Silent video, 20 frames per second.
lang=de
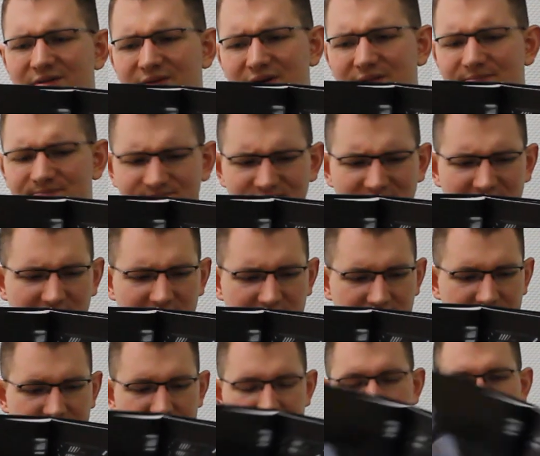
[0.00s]
Aber
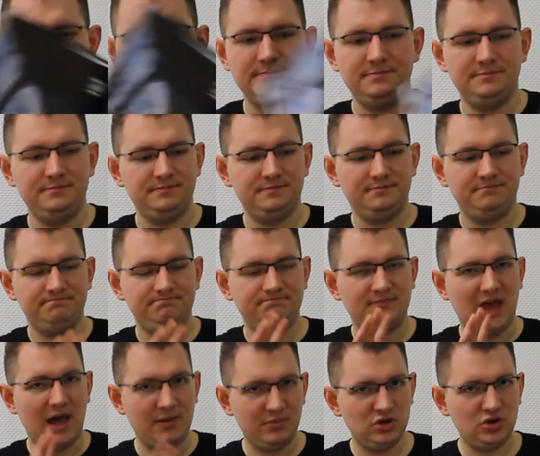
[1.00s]

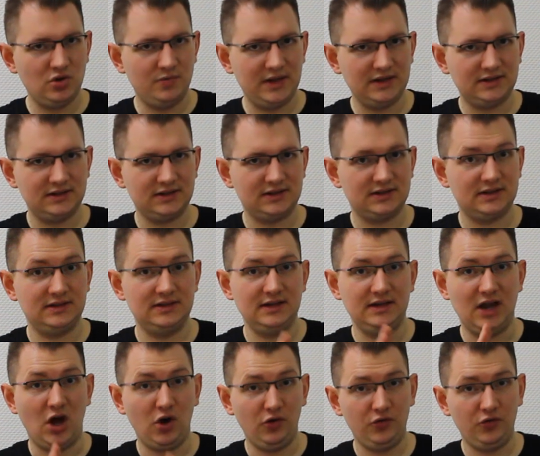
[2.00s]
habe ich schon Besseres gesehen,